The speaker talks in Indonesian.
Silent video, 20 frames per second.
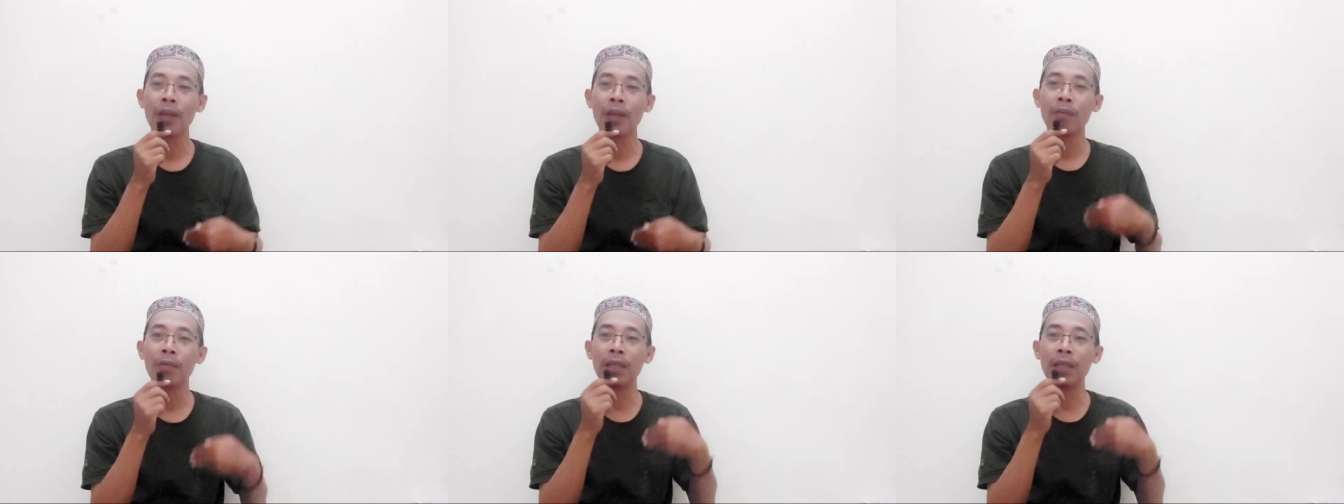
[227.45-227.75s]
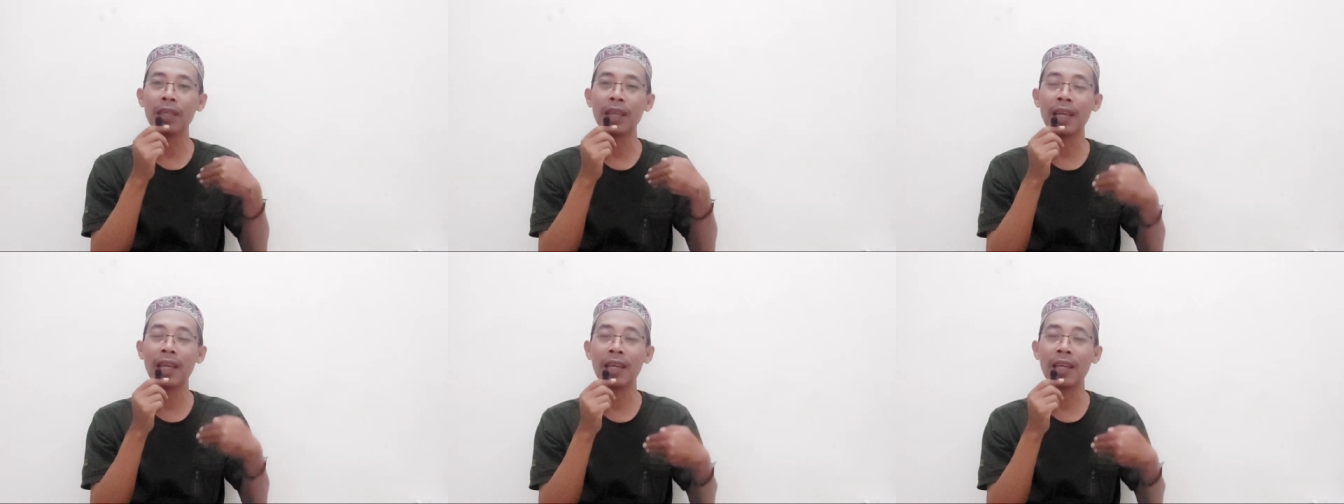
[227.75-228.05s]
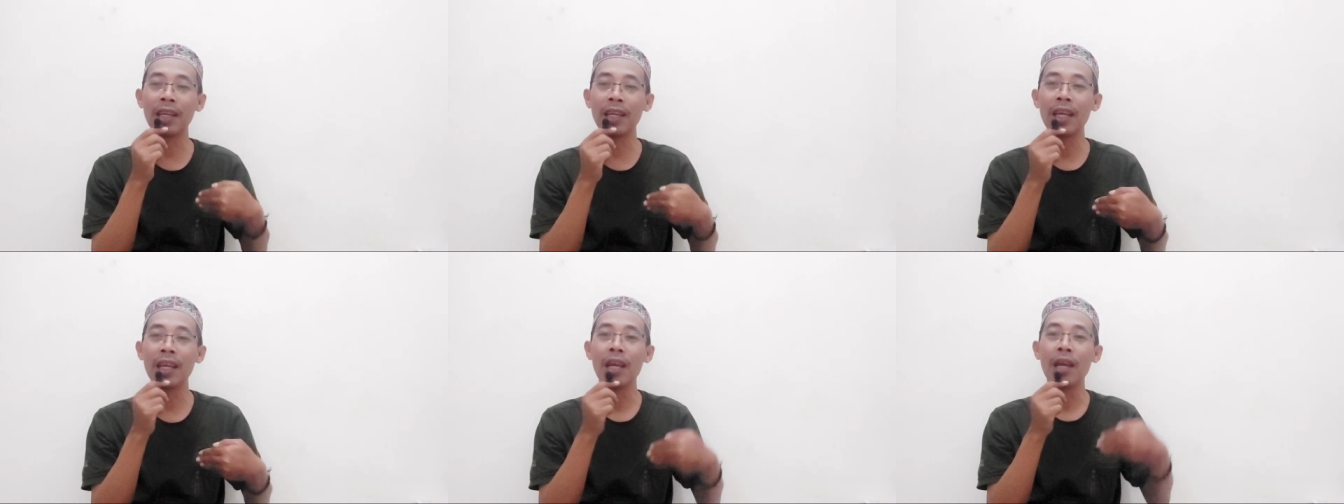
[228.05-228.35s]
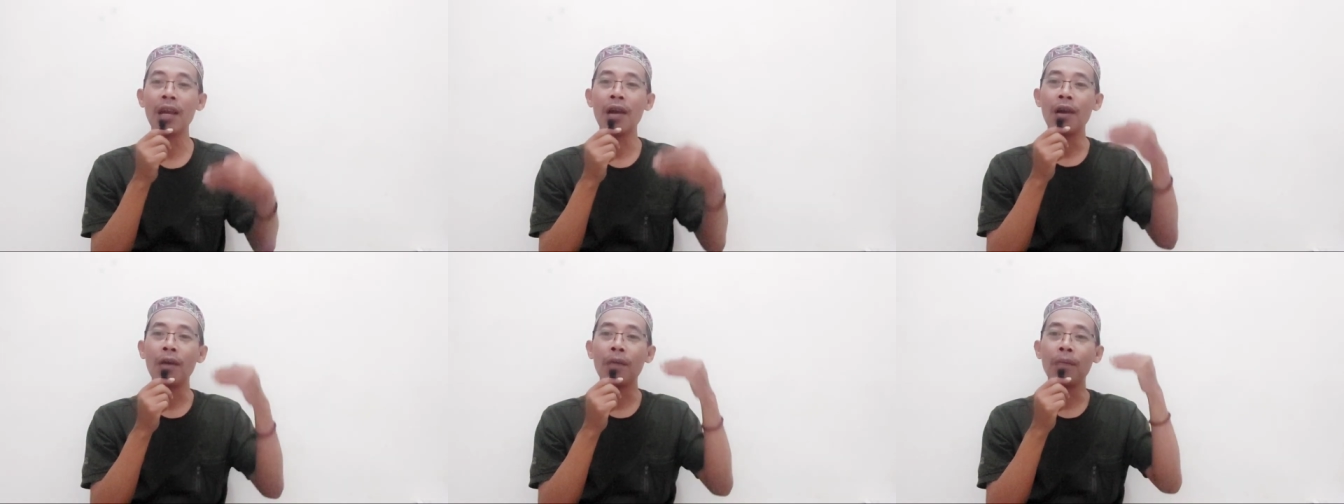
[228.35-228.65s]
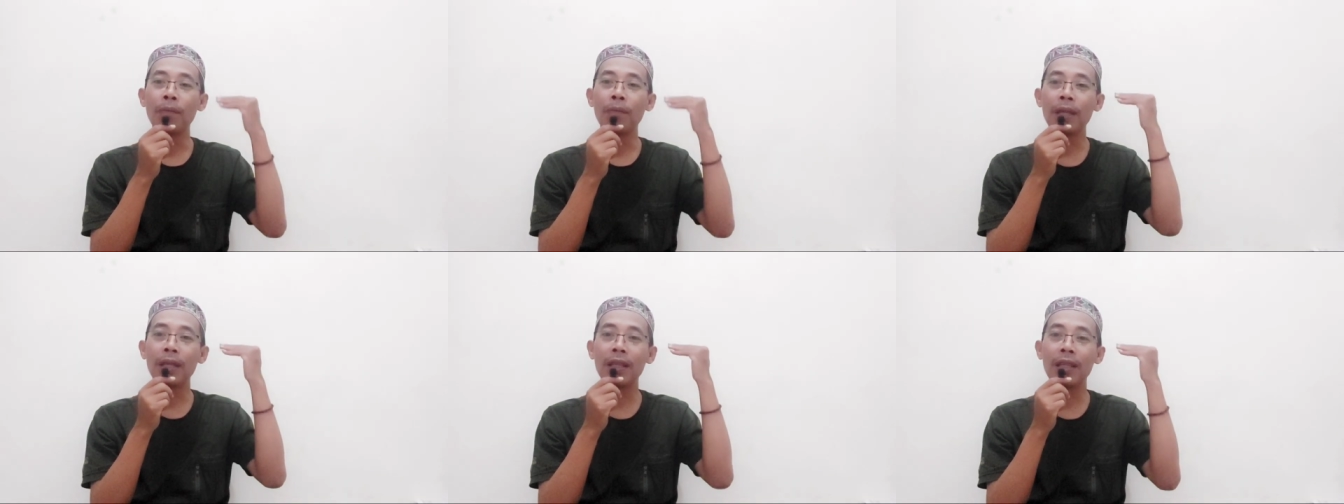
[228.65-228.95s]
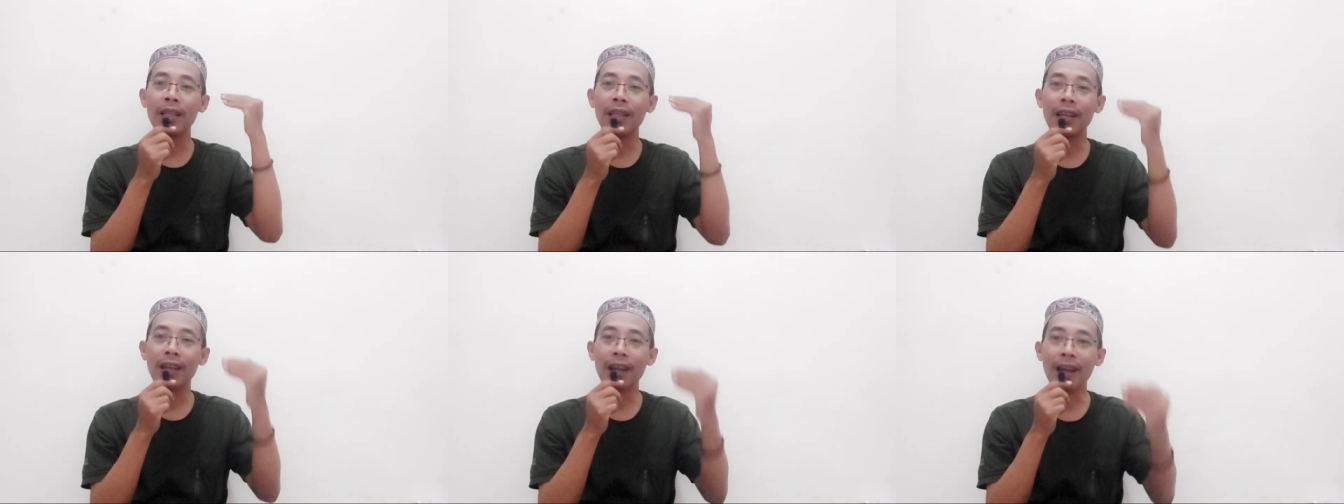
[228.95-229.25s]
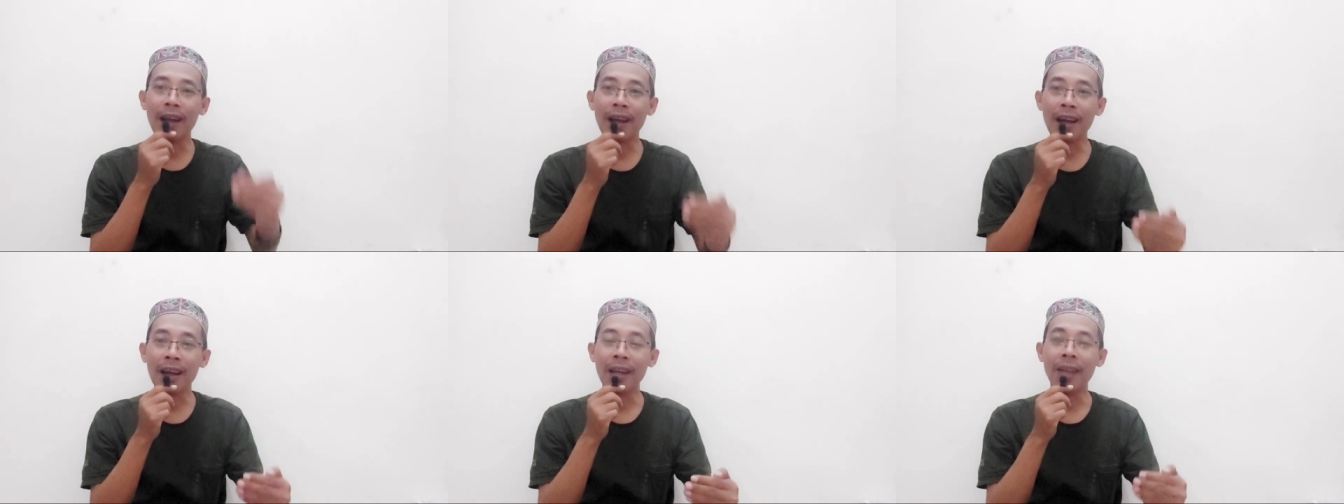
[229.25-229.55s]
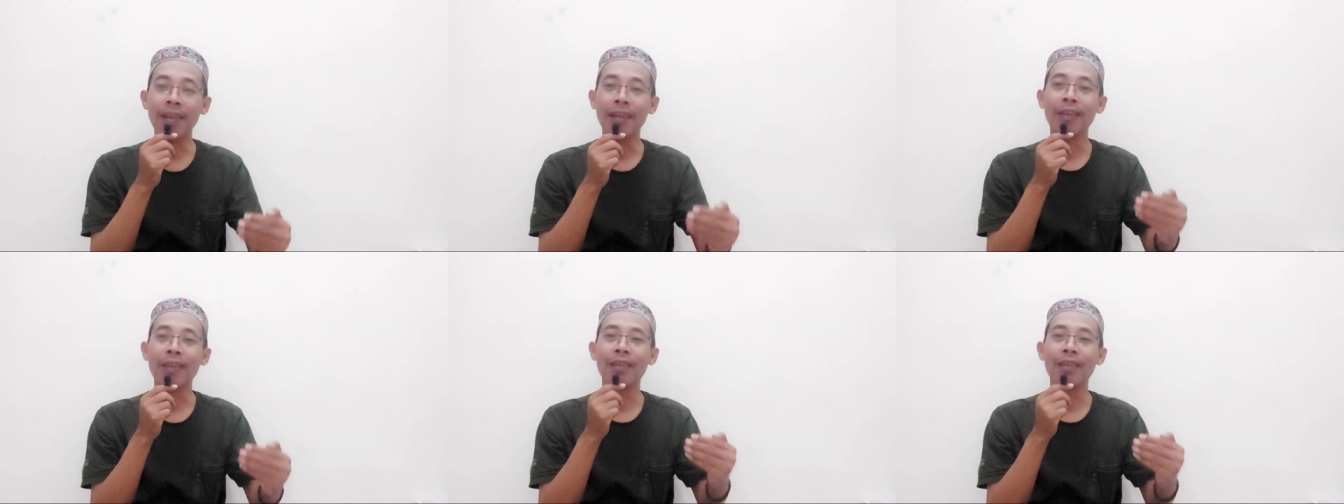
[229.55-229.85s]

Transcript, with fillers: menjadi bid'ah